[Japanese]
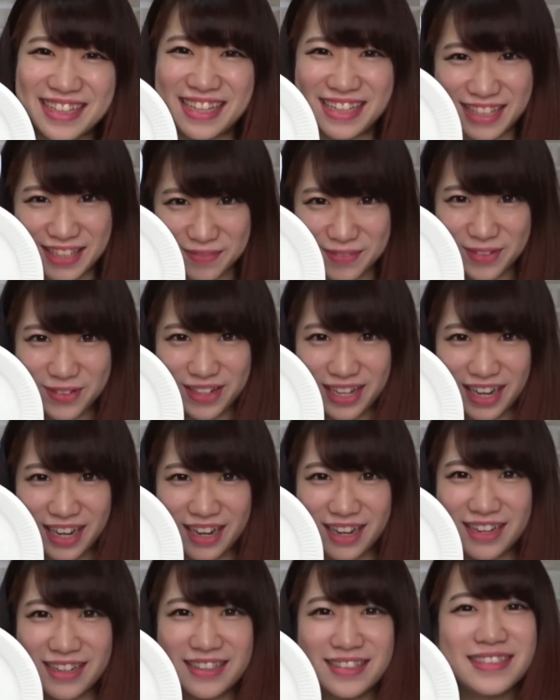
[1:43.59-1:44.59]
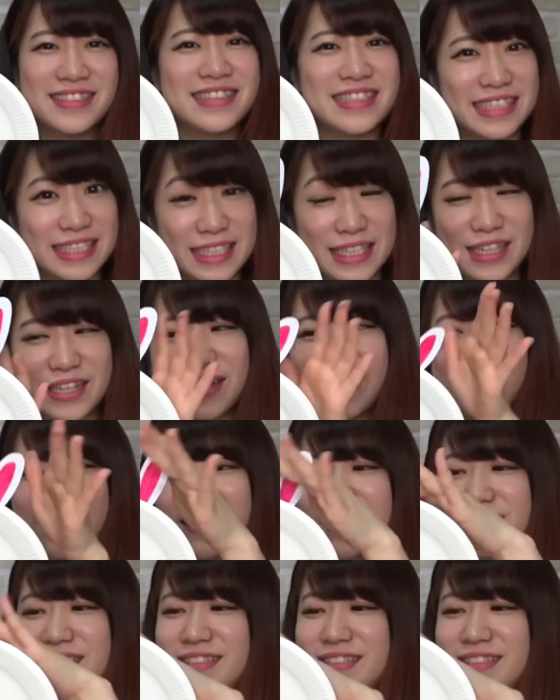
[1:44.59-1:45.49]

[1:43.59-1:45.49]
聞いてみようかいくよ